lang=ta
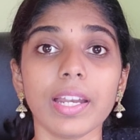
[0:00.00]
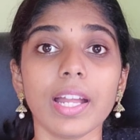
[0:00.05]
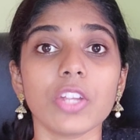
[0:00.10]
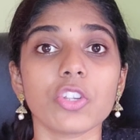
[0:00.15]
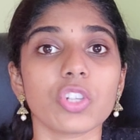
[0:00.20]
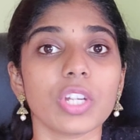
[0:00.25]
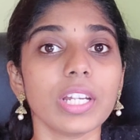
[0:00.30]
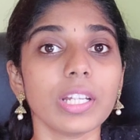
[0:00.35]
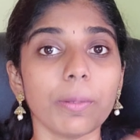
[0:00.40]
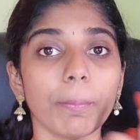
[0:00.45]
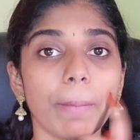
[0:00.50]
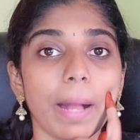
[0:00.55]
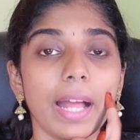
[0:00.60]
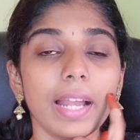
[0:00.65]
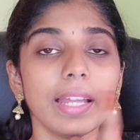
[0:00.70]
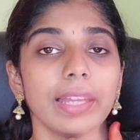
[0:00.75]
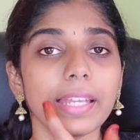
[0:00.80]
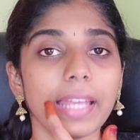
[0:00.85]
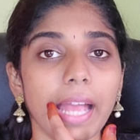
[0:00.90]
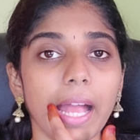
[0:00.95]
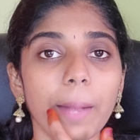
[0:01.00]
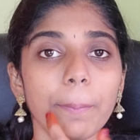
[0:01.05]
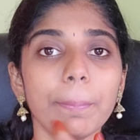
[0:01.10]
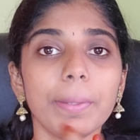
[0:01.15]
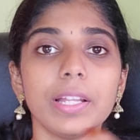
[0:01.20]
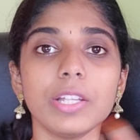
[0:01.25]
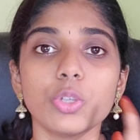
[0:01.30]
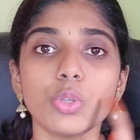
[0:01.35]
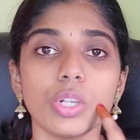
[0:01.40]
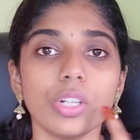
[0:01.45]
என்ன ஆச்சுன்னா எனக்கு மேலே கேப்
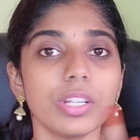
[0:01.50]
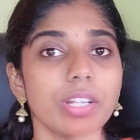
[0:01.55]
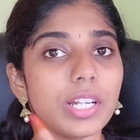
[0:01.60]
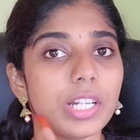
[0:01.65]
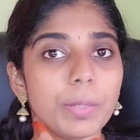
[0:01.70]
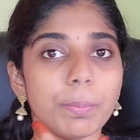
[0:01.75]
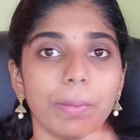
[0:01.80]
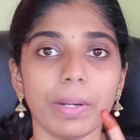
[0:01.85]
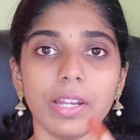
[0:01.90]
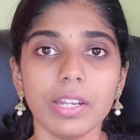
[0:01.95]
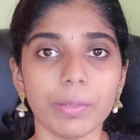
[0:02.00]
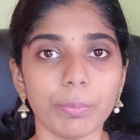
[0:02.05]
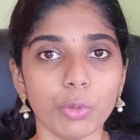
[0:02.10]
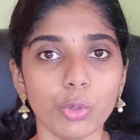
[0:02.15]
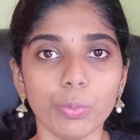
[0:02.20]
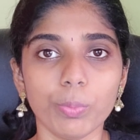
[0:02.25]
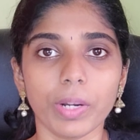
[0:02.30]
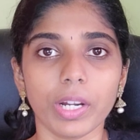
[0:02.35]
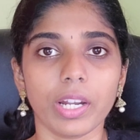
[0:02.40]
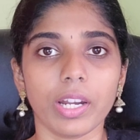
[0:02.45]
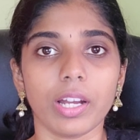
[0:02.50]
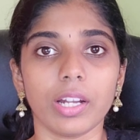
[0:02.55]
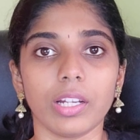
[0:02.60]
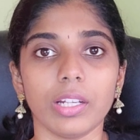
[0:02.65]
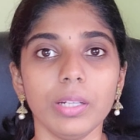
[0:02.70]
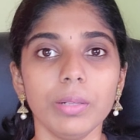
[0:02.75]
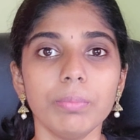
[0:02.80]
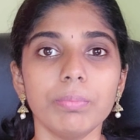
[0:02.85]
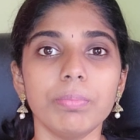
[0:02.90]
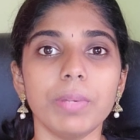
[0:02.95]
இல்லைன்னு சொல்லிட்டு ரெண்டு பல்ல ரிமூவ்
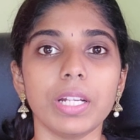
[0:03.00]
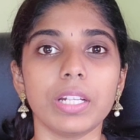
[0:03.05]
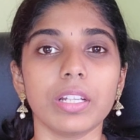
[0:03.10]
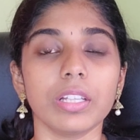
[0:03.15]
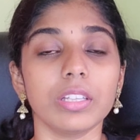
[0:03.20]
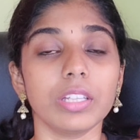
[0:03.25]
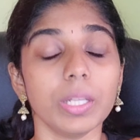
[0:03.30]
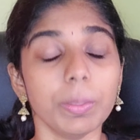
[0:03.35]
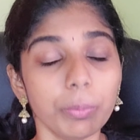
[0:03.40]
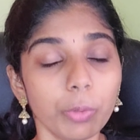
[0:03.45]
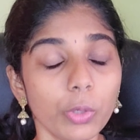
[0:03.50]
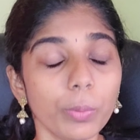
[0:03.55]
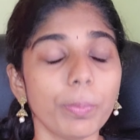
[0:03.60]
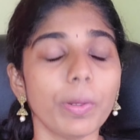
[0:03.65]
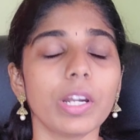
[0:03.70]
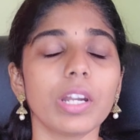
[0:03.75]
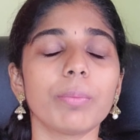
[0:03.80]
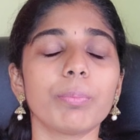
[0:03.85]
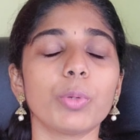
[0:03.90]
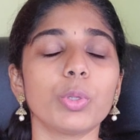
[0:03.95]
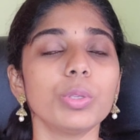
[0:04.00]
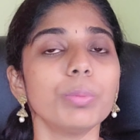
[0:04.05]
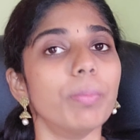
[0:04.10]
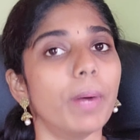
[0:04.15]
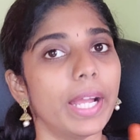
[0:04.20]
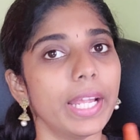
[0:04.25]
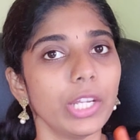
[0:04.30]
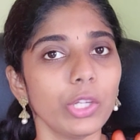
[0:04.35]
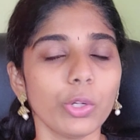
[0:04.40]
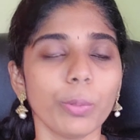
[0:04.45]
பண்ணாங்க பட் அந்த ரிமூவ் பண்ணும்போது
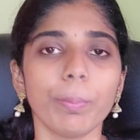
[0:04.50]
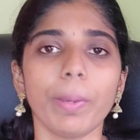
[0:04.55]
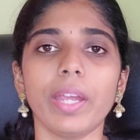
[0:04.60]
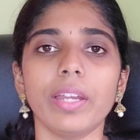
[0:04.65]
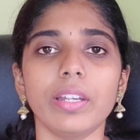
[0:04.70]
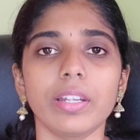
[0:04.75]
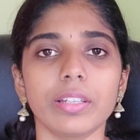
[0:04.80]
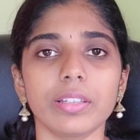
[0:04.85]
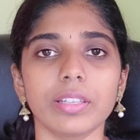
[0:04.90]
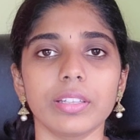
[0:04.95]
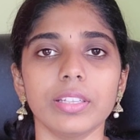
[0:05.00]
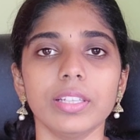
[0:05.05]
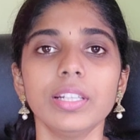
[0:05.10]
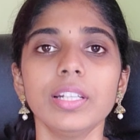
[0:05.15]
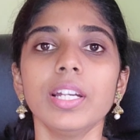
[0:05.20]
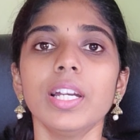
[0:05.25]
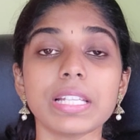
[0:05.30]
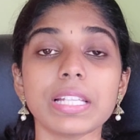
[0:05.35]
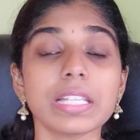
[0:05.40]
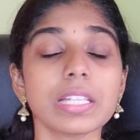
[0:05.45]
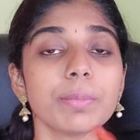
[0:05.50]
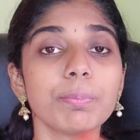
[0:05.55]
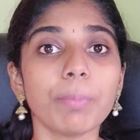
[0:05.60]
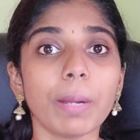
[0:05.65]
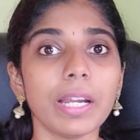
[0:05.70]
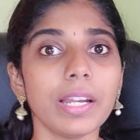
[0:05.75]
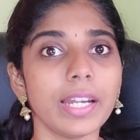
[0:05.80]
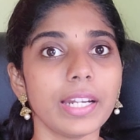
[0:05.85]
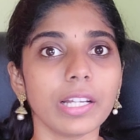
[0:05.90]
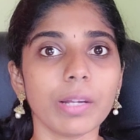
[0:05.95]
பயங்கர பெயின் இருந்தது ஃபஸ்ட்டு
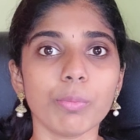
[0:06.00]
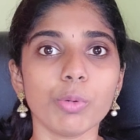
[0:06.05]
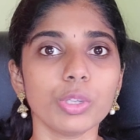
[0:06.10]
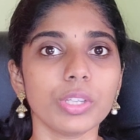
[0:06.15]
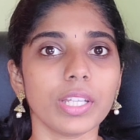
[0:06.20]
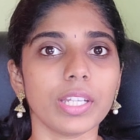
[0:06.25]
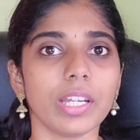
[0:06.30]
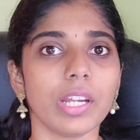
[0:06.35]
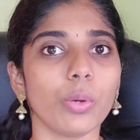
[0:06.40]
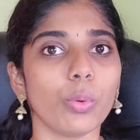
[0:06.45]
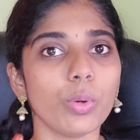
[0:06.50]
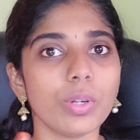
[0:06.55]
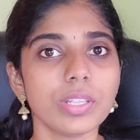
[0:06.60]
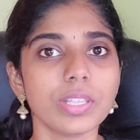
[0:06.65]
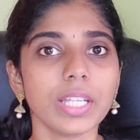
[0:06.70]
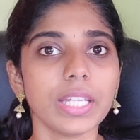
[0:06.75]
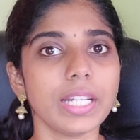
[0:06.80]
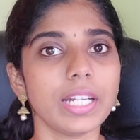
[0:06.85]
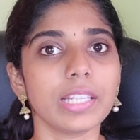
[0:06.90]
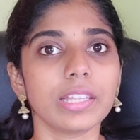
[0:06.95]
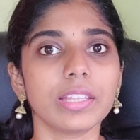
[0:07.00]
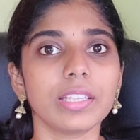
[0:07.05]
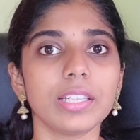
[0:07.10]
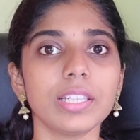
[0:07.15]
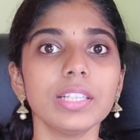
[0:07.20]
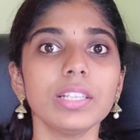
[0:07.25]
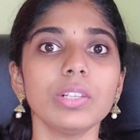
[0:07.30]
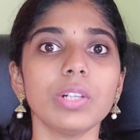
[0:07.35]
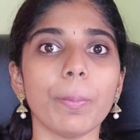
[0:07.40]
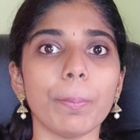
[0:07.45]
பல் எடுக்கும்போது தெரியல ஒரு சைடு
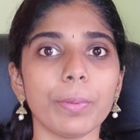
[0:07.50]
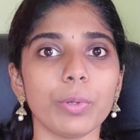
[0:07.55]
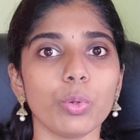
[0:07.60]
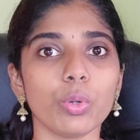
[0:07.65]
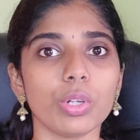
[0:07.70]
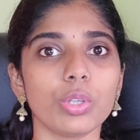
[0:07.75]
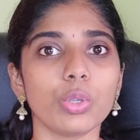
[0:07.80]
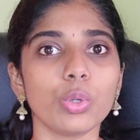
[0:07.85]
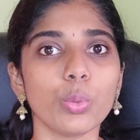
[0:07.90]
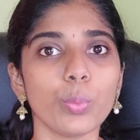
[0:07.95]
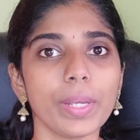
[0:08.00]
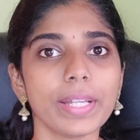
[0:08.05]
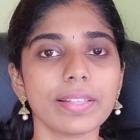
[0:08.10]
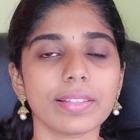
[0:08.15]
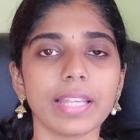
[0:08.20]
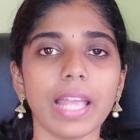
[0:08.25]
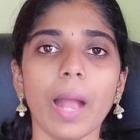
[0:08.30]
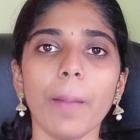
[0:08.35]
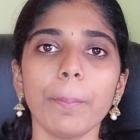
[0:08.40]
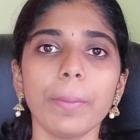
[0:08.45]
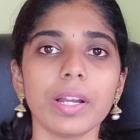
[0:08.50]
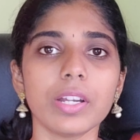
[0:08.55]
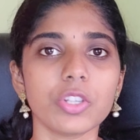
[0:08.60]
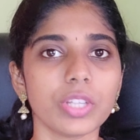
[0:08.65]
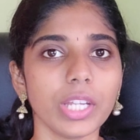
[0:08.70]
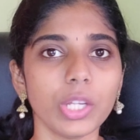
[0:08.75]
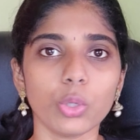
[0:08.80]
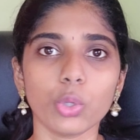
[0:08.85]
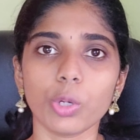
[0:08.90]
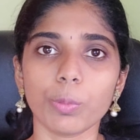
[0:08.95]
எடுத்துட்டு அப்புறம் ஒரு டூ வீக்ஸ் கேப்
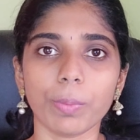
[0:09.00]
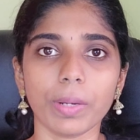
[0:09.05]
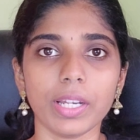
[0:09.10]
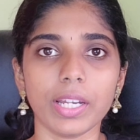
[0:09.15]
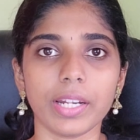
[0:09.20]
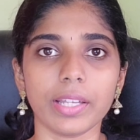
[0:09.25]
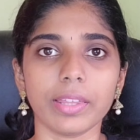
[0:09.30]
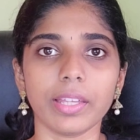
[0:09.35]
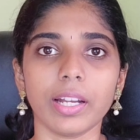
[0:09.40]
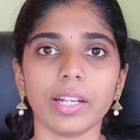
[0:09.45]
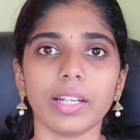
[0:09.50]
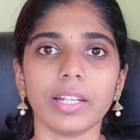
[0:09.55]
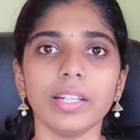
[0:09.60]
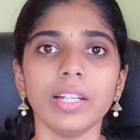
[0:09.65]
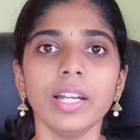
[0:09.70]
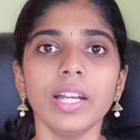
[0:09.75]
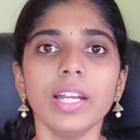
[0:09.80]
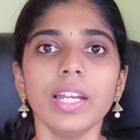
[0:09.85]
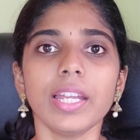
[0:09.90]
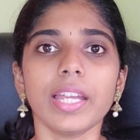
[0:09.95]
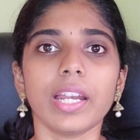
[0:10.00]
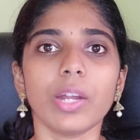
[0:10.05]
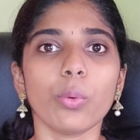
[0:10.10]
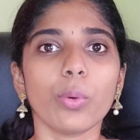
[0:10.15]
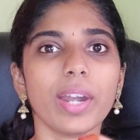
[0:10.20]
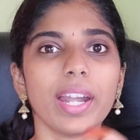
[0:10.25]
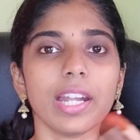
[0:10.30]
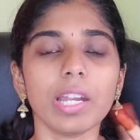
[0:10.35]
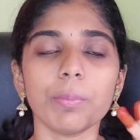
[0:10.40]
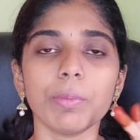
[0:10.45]
கழிச்சு தான் இன்னொரு பல் எடுத்தாங்க ஏன்னா
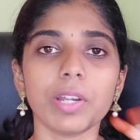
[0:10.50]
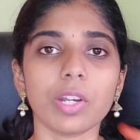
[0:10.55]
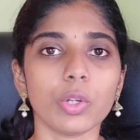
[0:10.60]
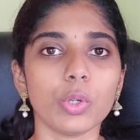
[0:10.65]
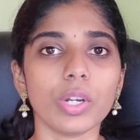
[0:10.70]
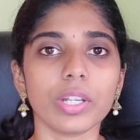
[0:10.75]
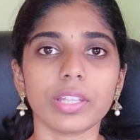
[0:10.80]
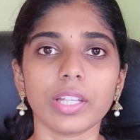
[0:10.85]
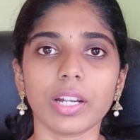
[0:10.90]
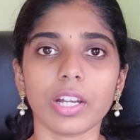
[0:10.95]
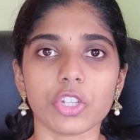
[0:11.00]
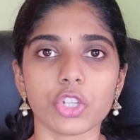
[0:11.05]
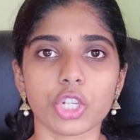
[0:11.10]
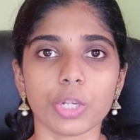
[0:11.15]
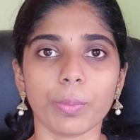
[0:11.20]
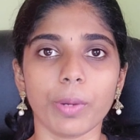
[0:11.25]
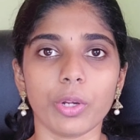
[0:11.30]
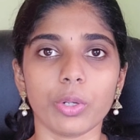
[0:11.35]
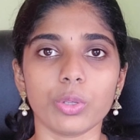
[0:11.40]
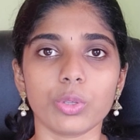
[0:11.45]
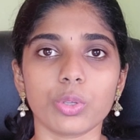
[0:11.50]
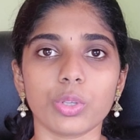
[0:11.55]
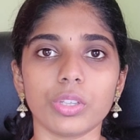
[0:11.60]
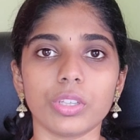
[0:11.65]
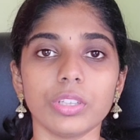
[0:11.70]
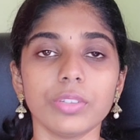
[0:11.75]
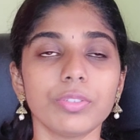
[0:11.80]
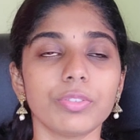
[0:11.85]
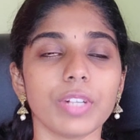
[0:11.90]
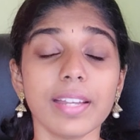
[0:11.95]
ஒரே டைமில் ரெண்டும் எடுத்தால் கஷ்டமாடுன்னு
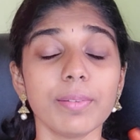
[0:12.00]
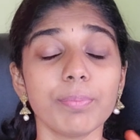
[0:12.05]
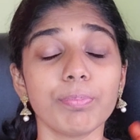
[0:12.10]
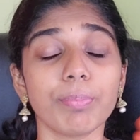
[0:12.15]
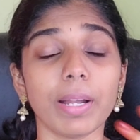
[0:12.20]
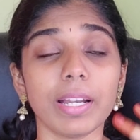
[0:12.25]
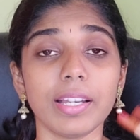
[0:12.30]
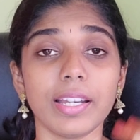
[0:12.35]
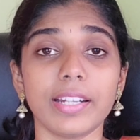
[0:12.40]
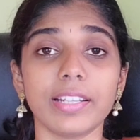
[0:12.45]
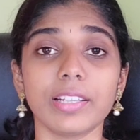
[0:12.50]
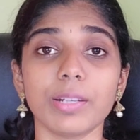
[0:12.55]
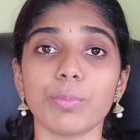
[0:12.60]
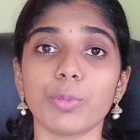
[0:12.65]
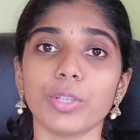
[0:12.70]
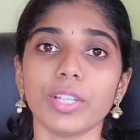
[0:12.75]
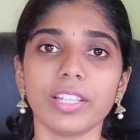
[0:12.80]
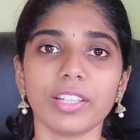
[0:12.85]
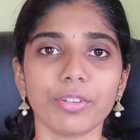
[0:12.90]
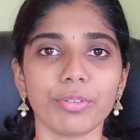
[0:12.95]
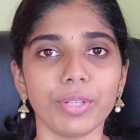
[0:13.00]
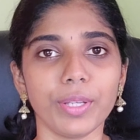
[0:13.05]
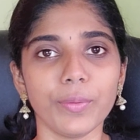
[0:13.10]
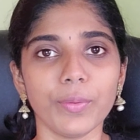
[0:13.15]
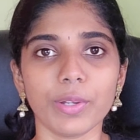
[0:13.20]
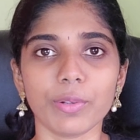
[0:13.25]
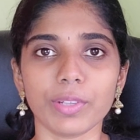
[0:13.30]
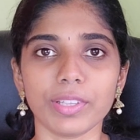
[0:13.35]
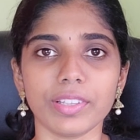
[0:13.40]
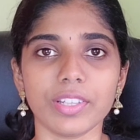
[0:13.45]
சொல்லிட்டு டென் பல் எடுக்கும்போது எனக்கு
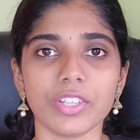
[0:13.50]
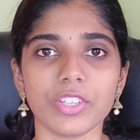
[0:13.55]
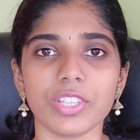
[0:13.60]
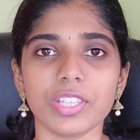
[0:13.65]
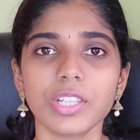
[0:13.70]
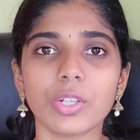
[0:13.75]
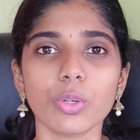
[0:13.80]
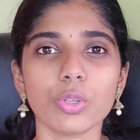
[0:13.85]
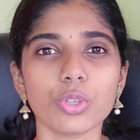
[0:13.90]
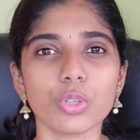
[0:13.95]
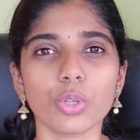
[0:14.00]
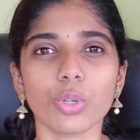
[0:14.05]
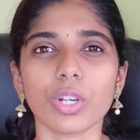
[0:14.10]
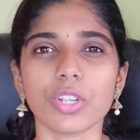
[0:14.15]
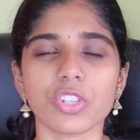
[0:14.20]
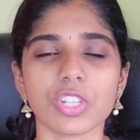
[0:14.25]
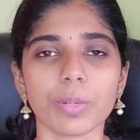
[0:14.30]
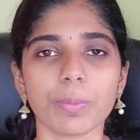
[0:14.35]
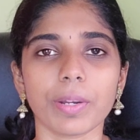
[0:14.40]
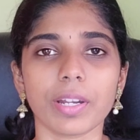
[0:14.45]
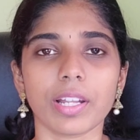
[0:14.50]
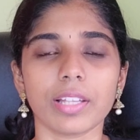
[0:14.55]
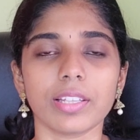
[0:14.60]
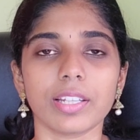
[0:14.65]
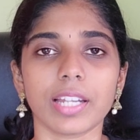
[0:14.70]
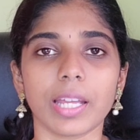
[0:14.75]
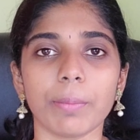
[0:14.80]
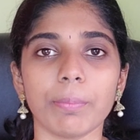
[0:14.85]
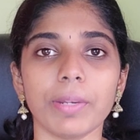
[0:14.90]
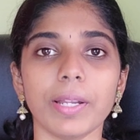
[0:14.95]
ஃபீவர் வந்துடுச்சு கொஞ்சம் கஷ்டப்பட்டேன்
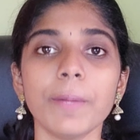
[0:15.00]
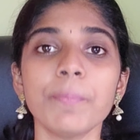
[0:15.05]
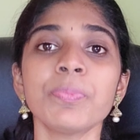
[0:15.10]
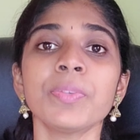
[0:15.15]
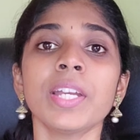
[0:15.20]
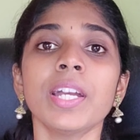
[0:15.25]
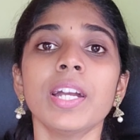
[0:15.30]
அந்த டைமில்